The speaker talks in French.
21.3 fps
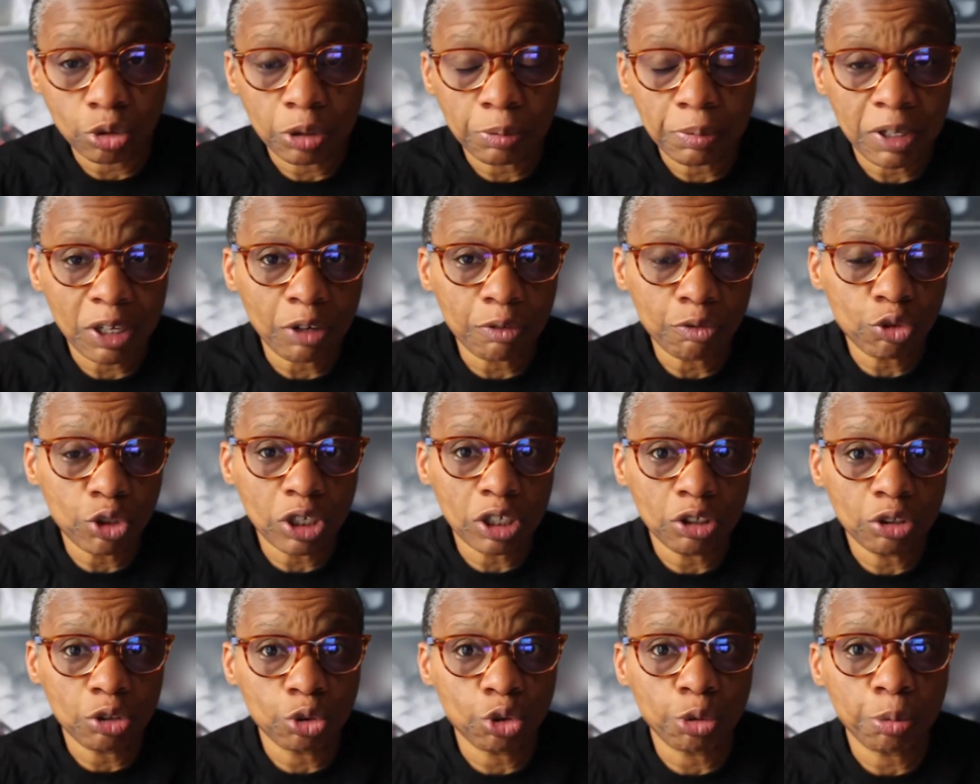guillemets, quand vous
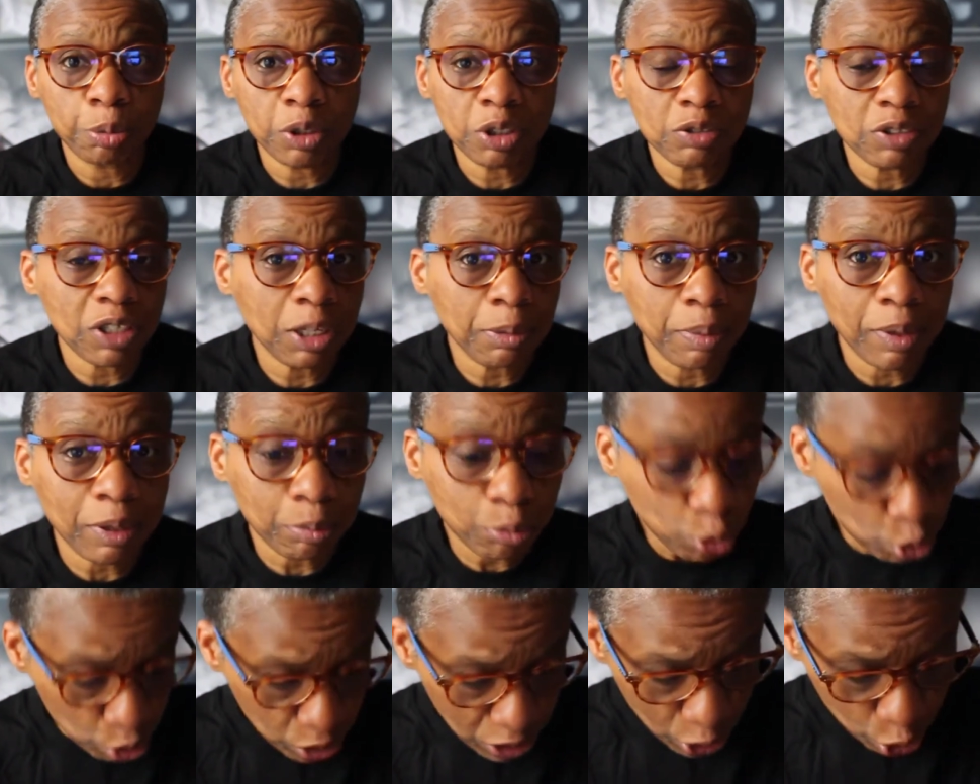créez une entreprise, vous allez perdre
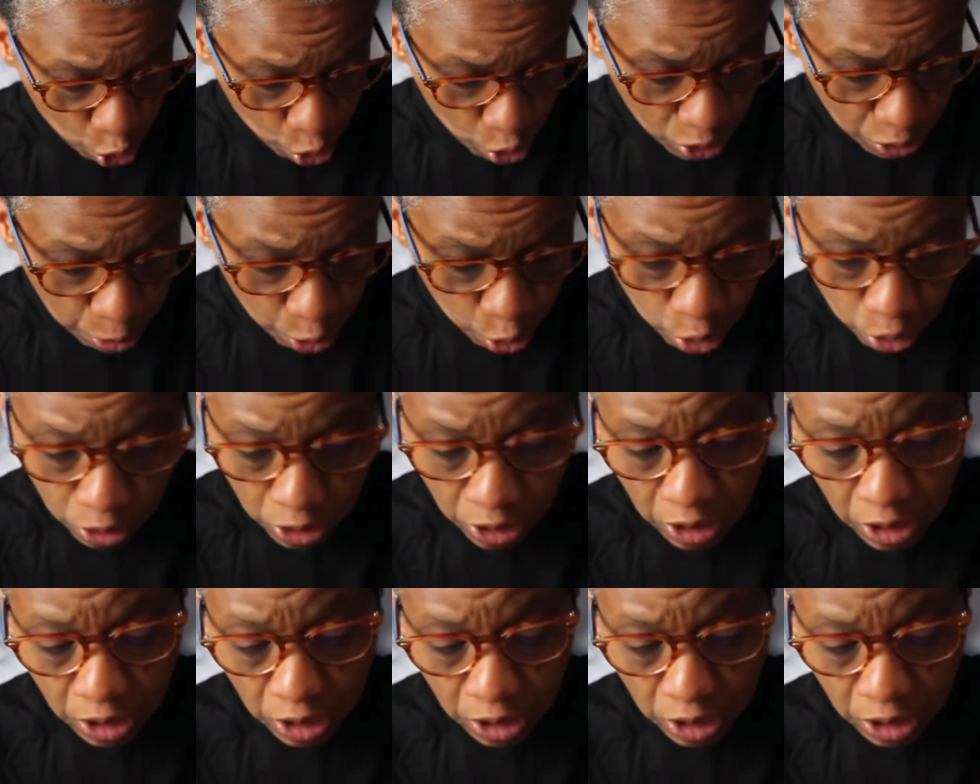beaucoup d'argent au début.